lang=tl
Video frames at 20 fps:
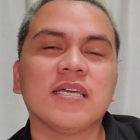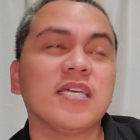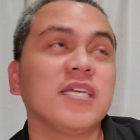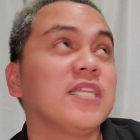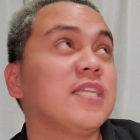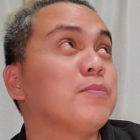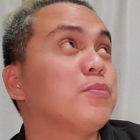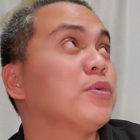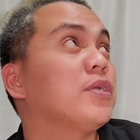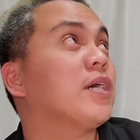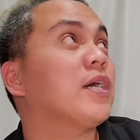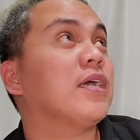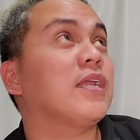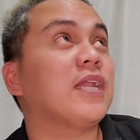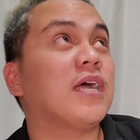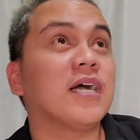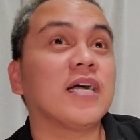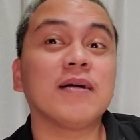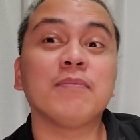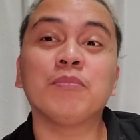hindi mo na
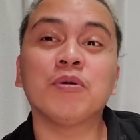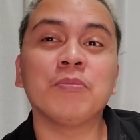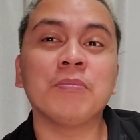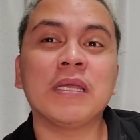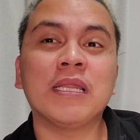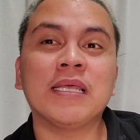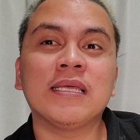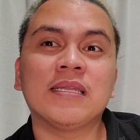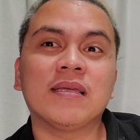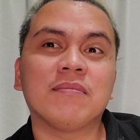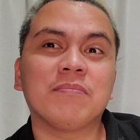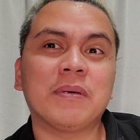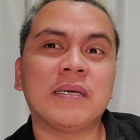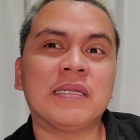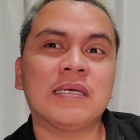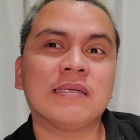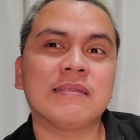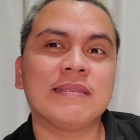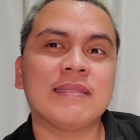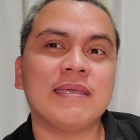kailangan bumili ng
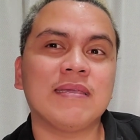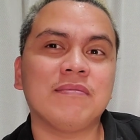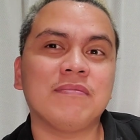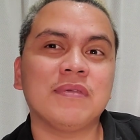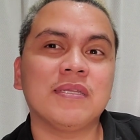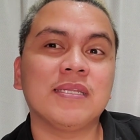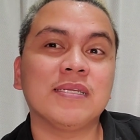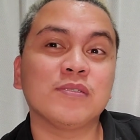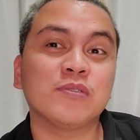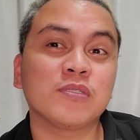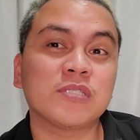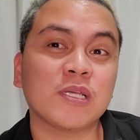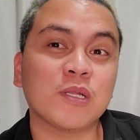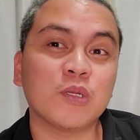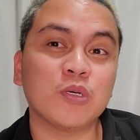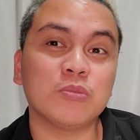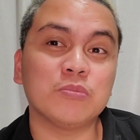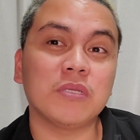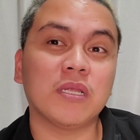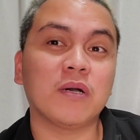parang TV dito sa
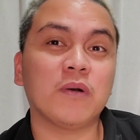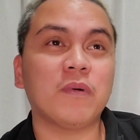loob ng